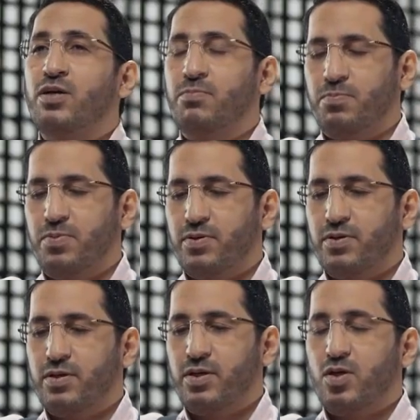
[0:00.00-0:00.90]
نحب
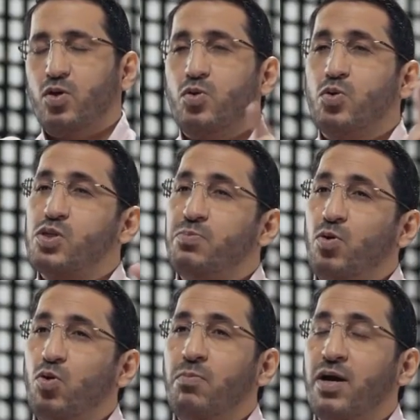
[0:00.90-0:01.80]

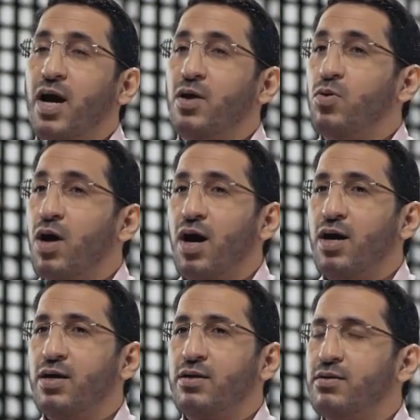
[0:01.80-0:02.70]
يصبح المكان
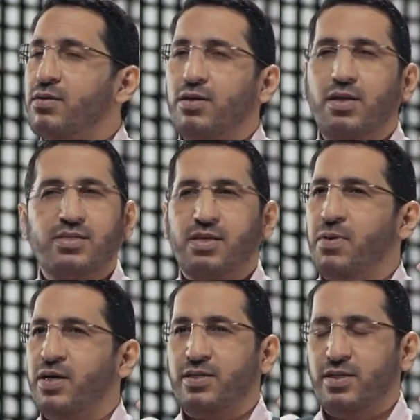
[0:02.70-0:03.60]
الآخر ليس
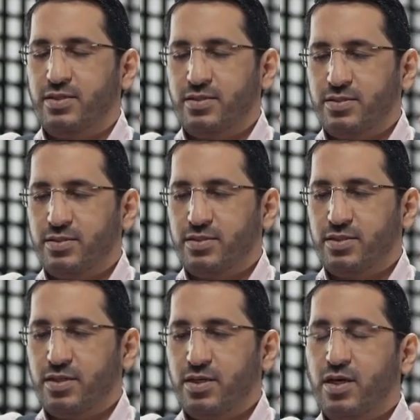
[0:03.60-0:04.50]
بعيدا
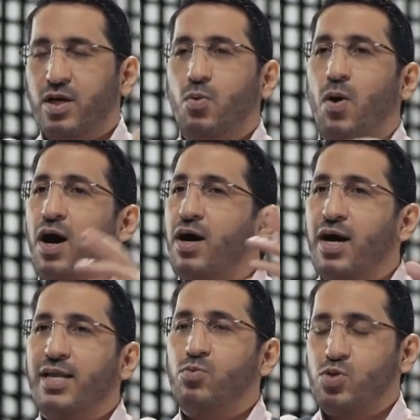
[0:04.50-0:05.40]

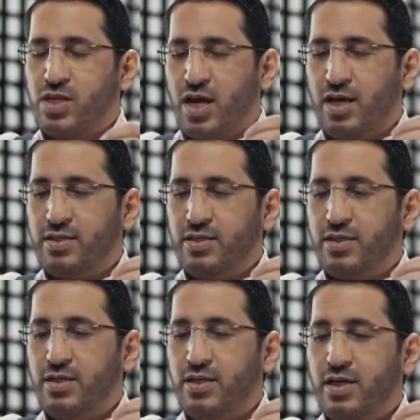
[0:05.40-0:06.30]
وعقارب الساعة
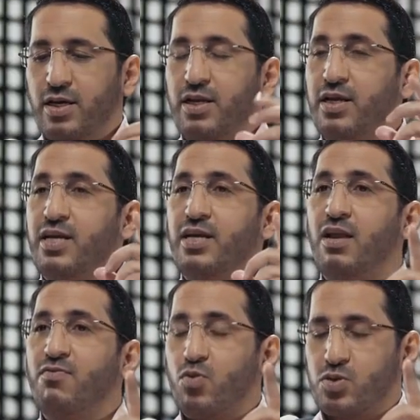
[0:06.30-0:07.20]

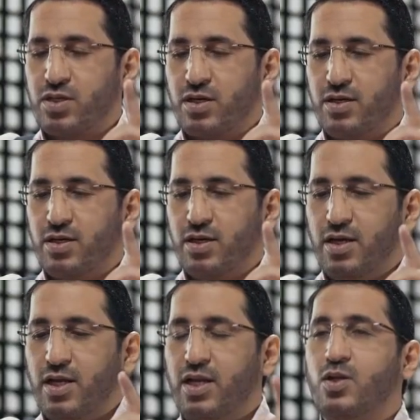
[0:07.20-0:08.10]
لديها الفرصة
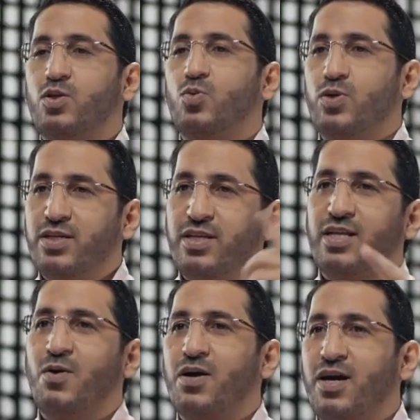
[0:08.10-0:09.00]
لتعيد
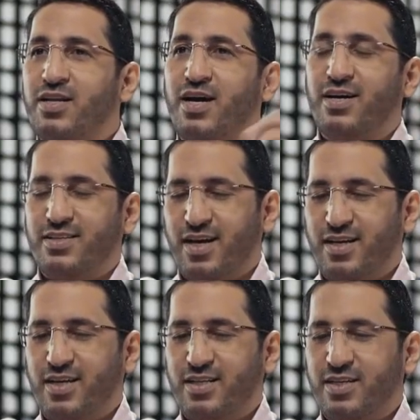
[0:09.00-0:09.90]
دورانها
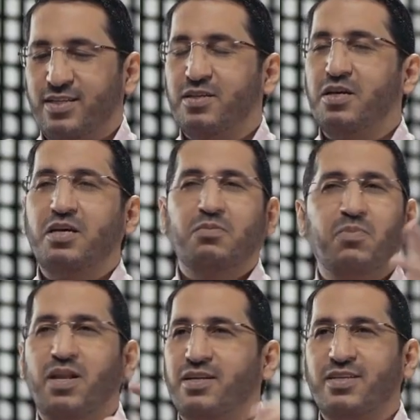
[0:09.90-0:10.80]
ضاحكة
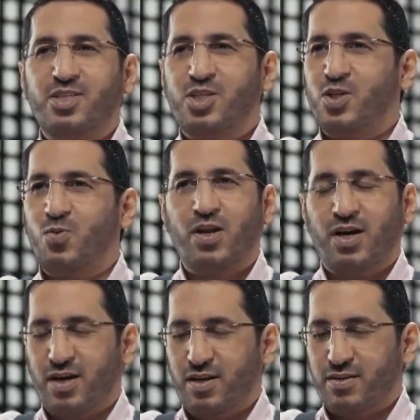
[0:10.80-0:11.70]
بلا ضجيج
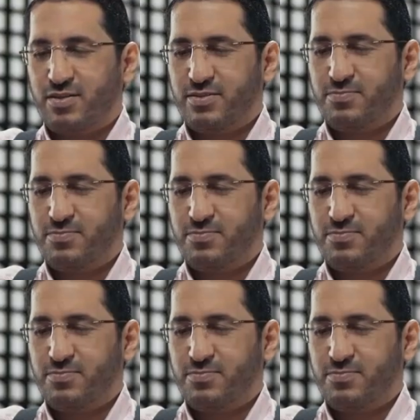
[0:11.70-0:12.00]
ولا قلق